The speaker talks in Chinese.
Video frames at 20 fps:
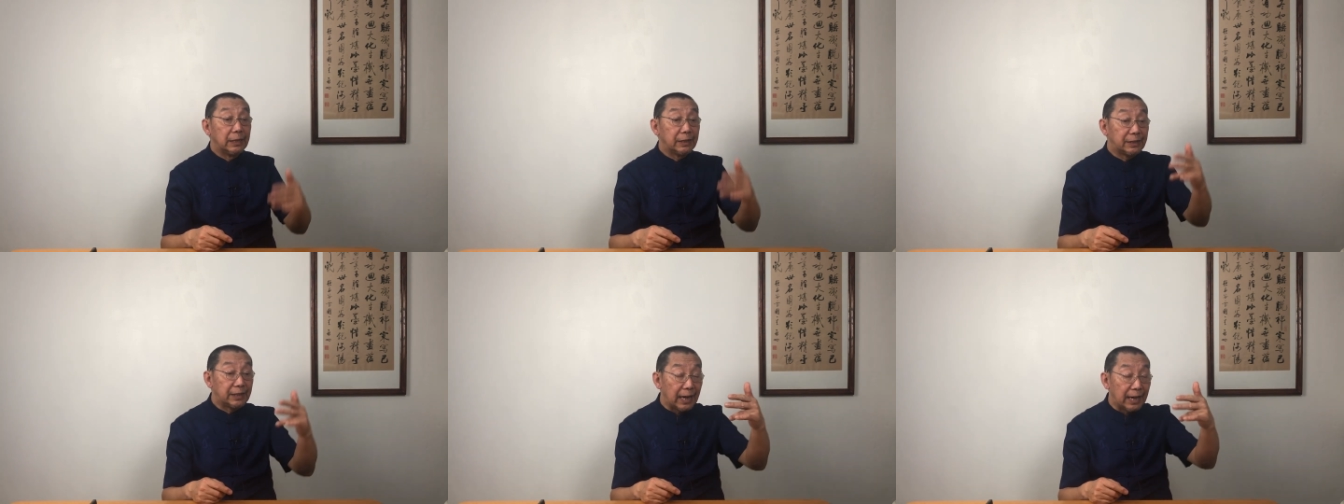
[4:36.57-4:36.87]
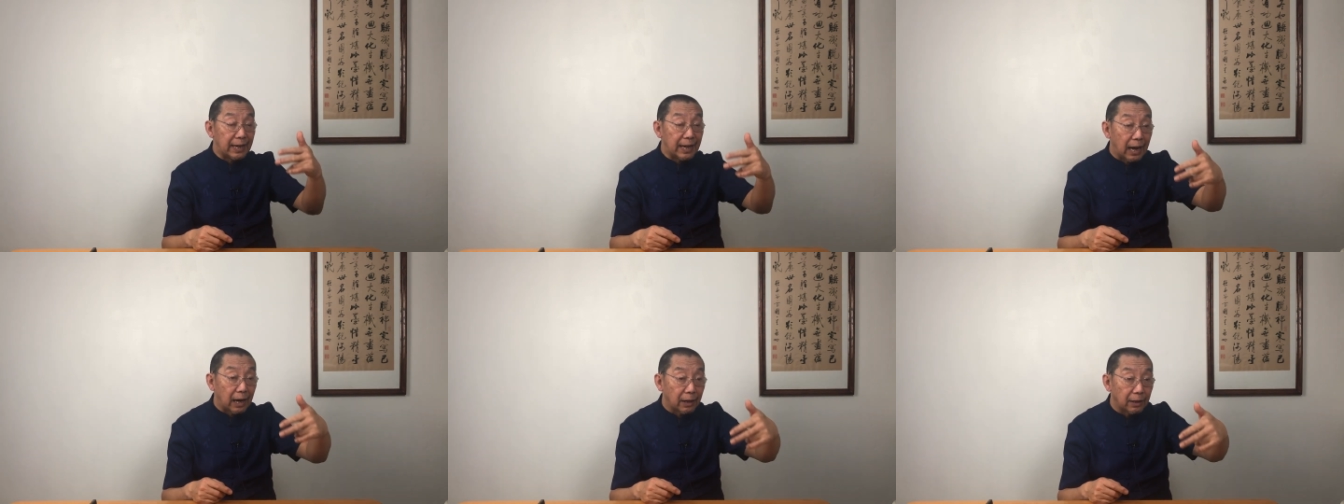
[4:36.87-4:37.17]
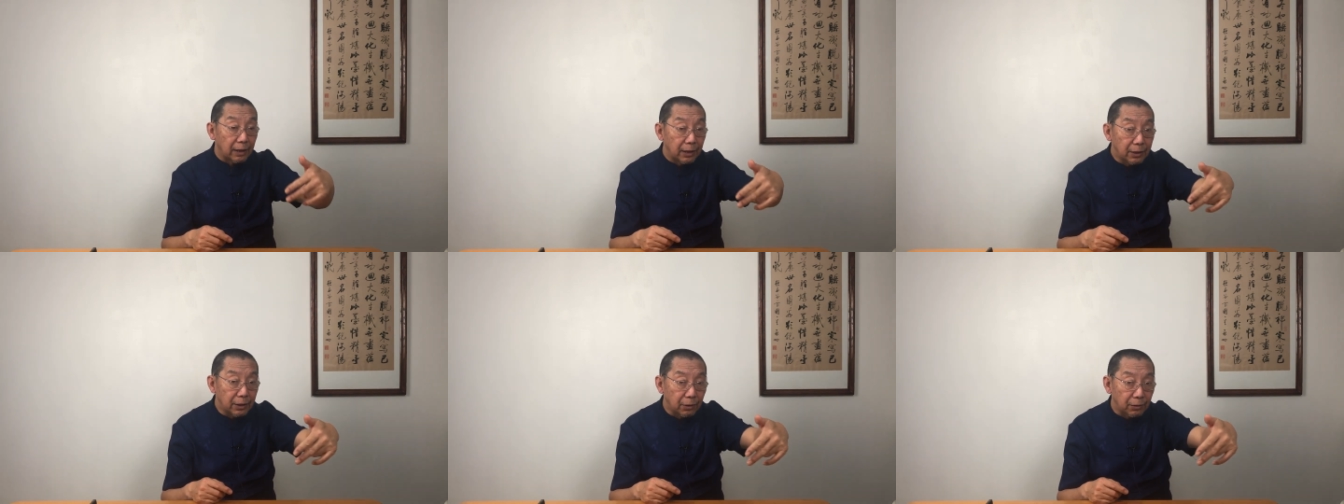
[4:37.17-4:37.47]
这两个
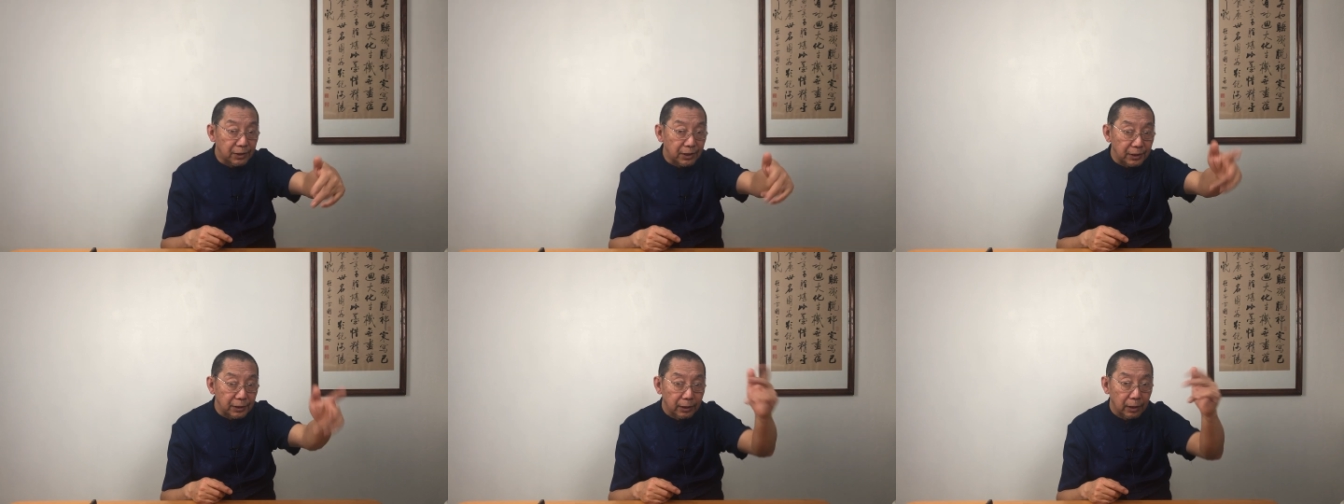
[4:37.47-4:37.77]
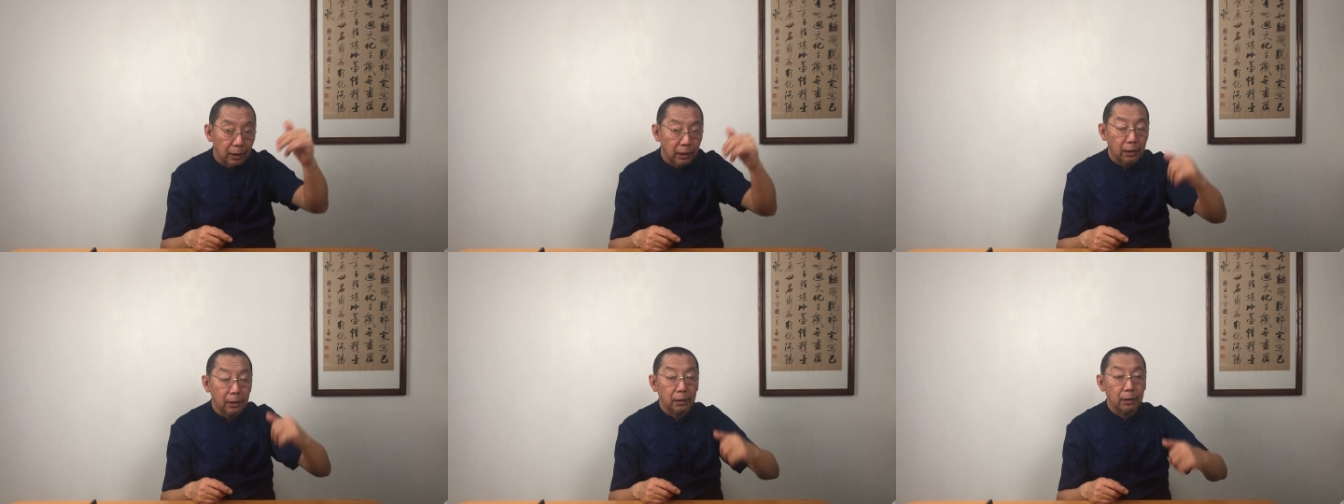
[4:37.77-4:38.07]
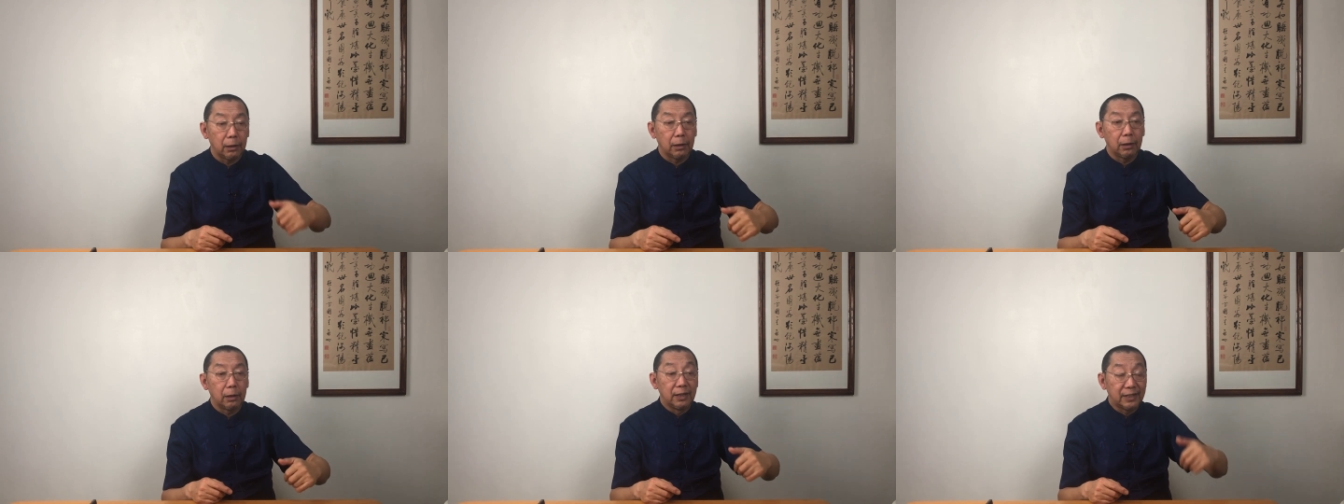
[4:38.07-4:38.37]
人又进去了，
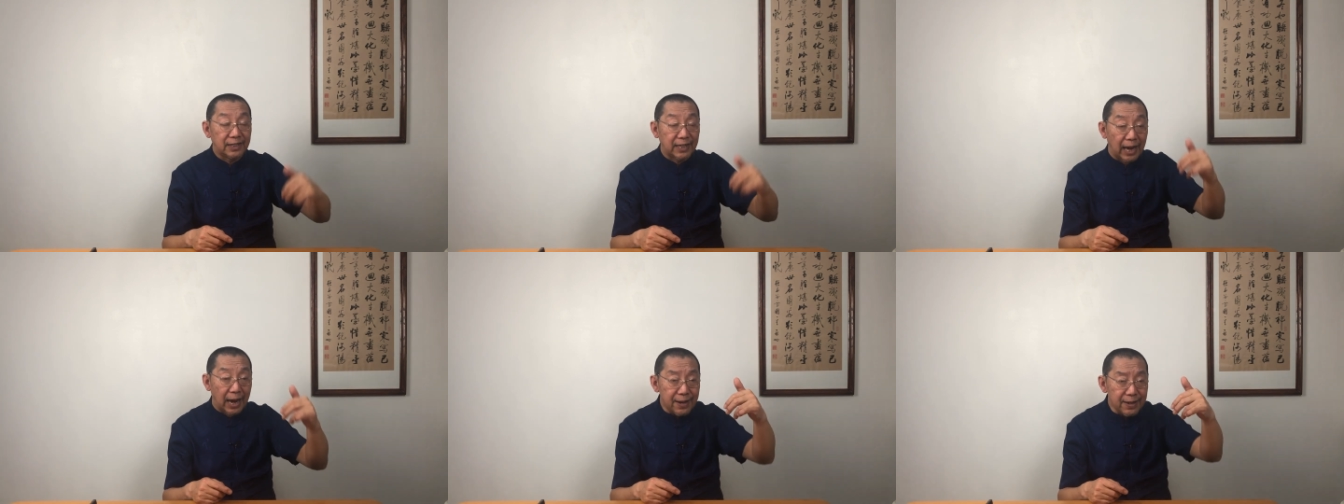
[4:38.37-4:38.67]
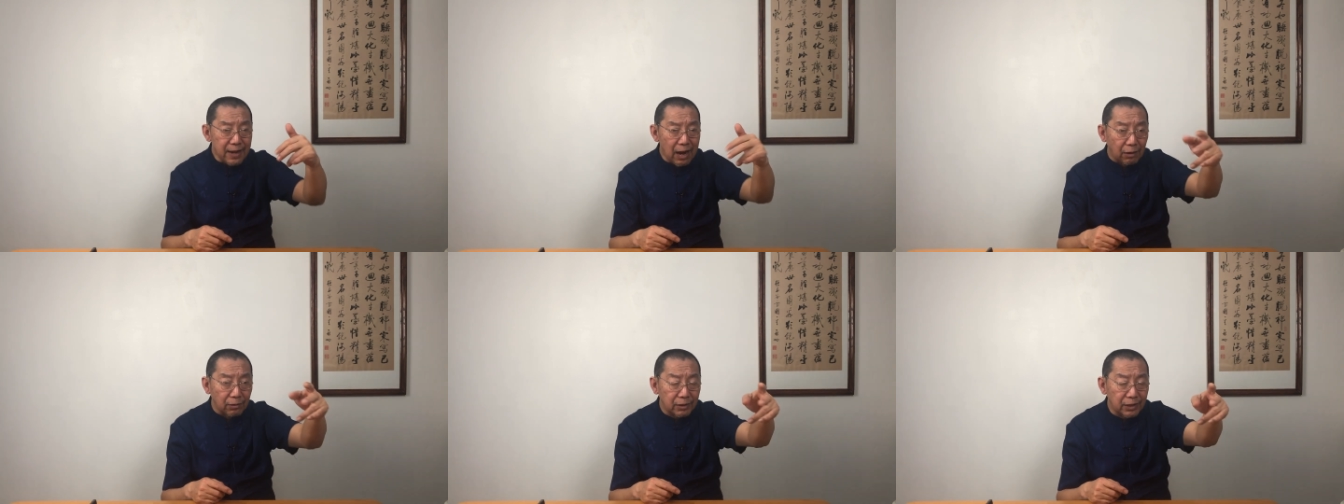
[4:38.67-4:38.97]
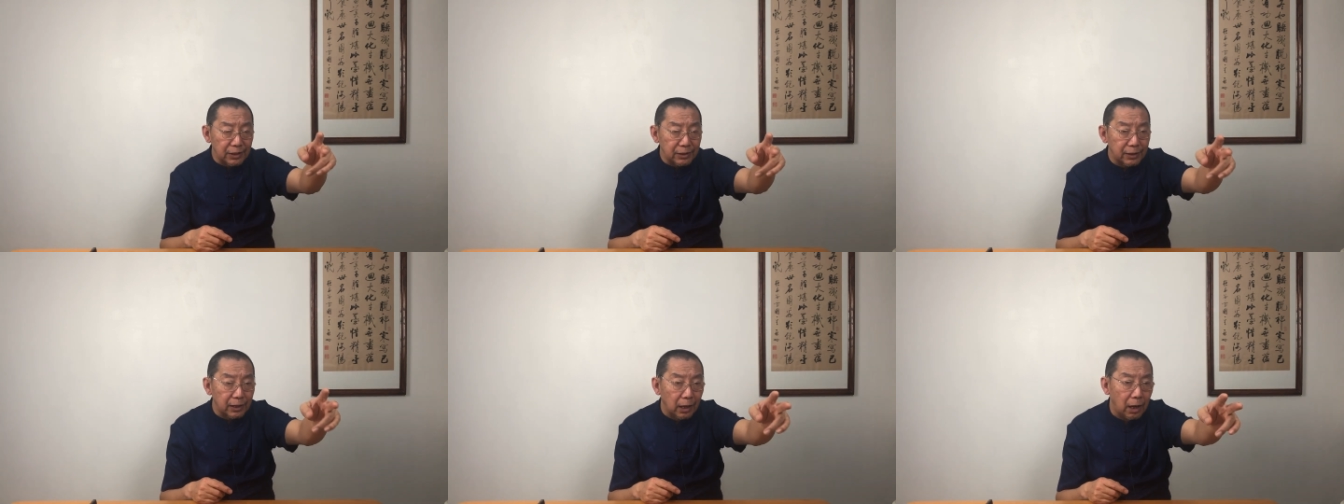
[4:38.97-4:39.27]
前脚
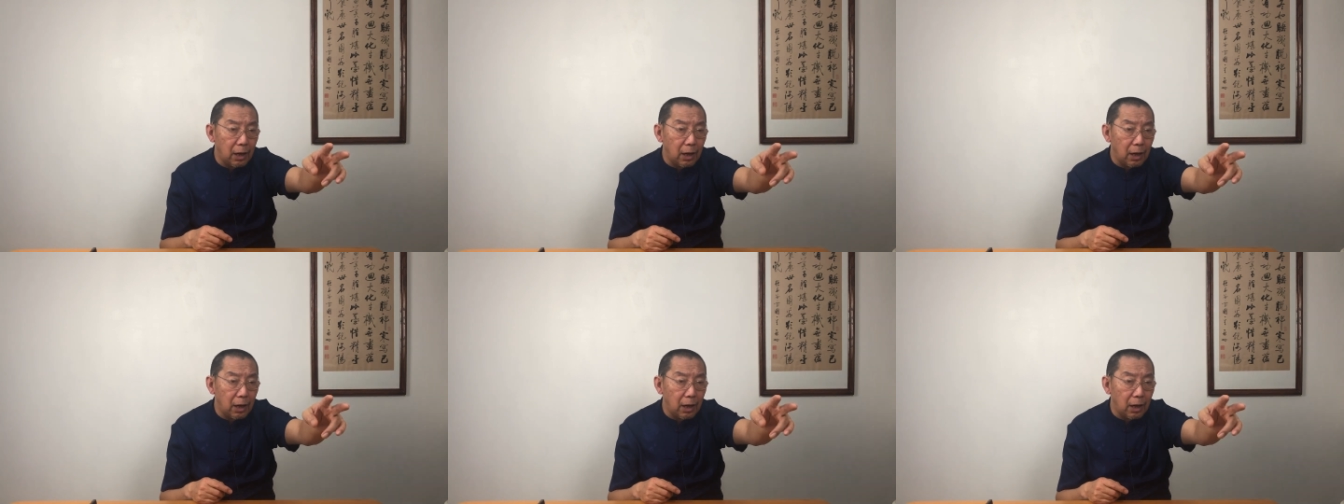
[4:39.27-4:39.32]
进去，